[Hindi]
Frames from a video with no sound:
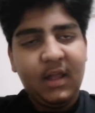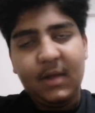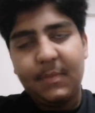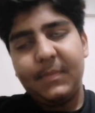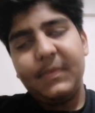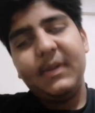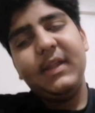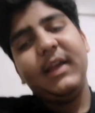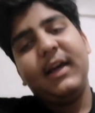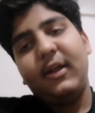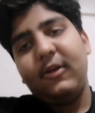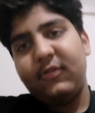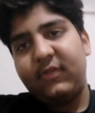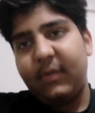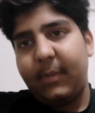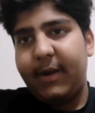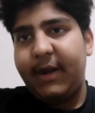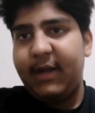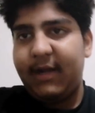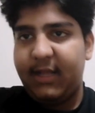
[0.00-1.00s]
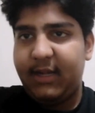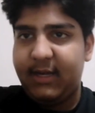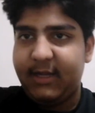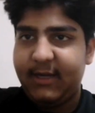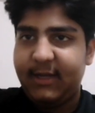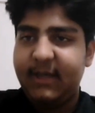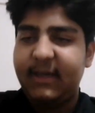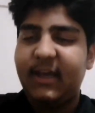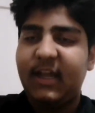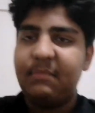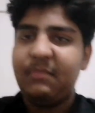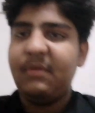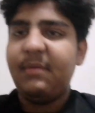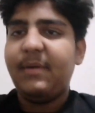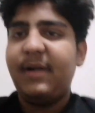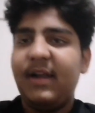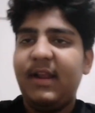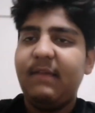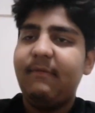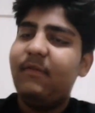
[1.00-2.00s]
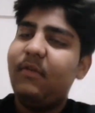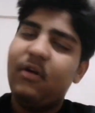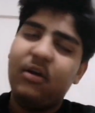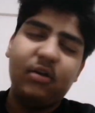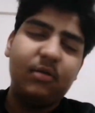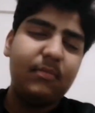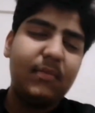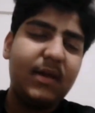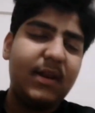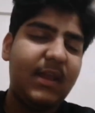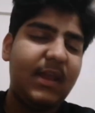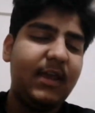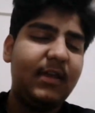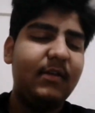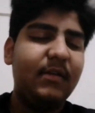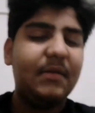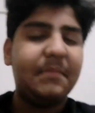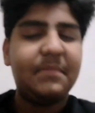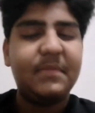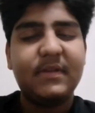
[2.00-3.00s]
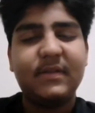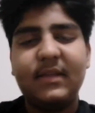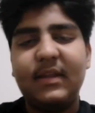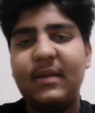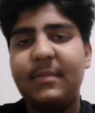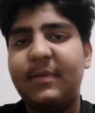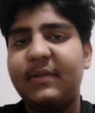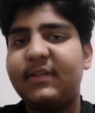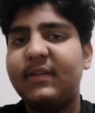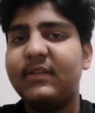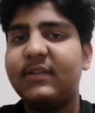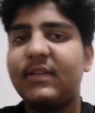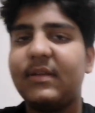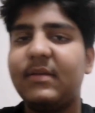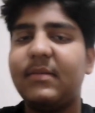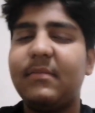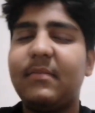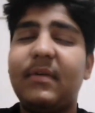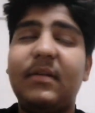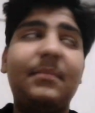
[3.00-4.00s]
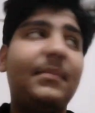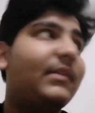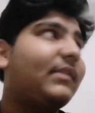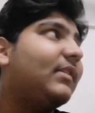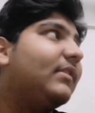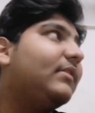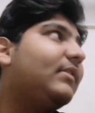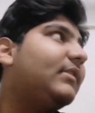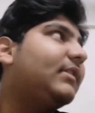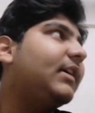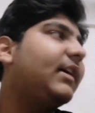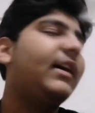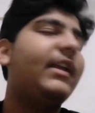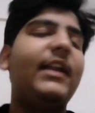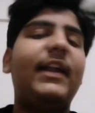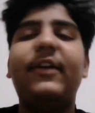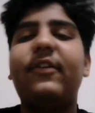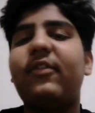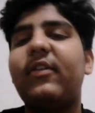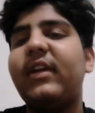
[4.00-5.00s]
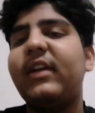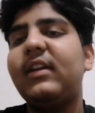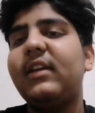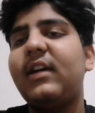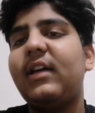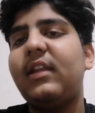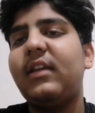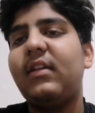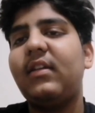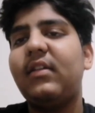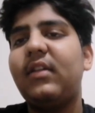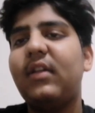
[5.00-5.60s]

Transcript: अपने घरों से बाहर ना निकलें घर में बैठें ब्लॉग बनाएं अपने दिल पसंद की मनपसंद चीज़ें करें ड्राइंग करें